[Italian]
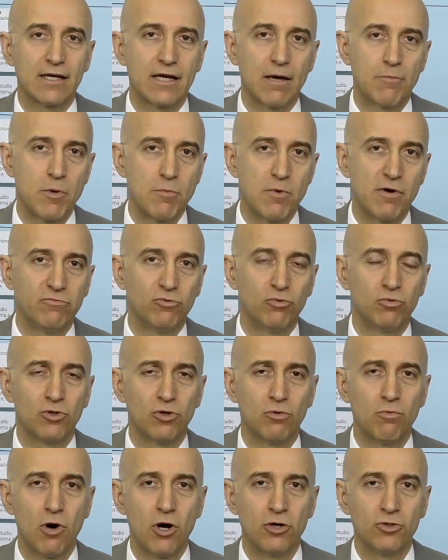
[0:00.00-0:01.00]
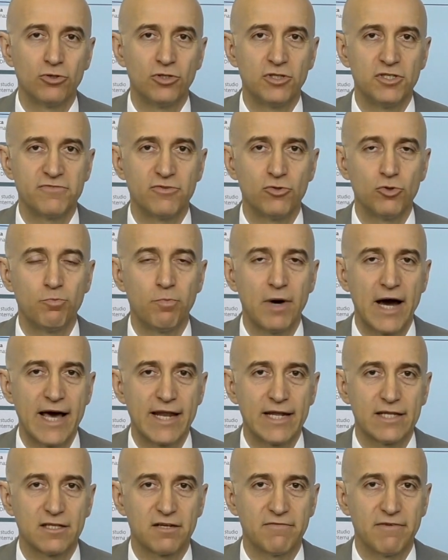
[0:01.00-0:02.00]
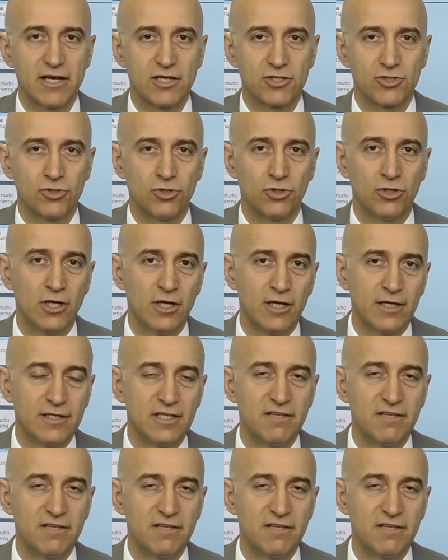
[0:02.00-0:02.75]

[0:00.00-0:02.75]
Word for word: che abbiamo avuto modo di sviluppare attraverso